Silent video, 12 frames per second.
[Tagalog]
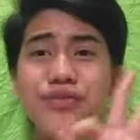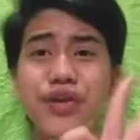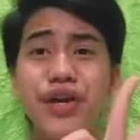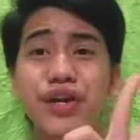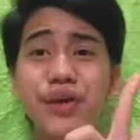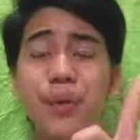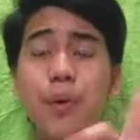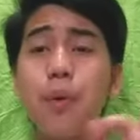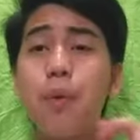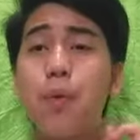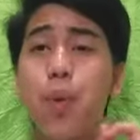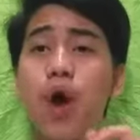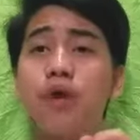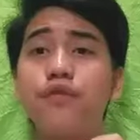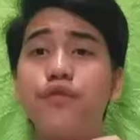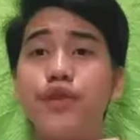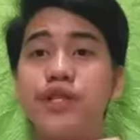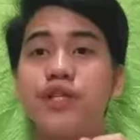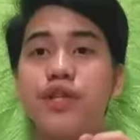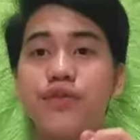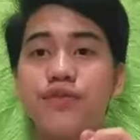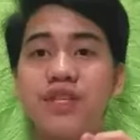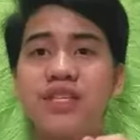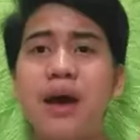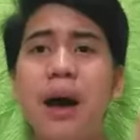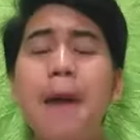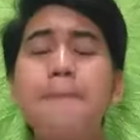Third, walk for service.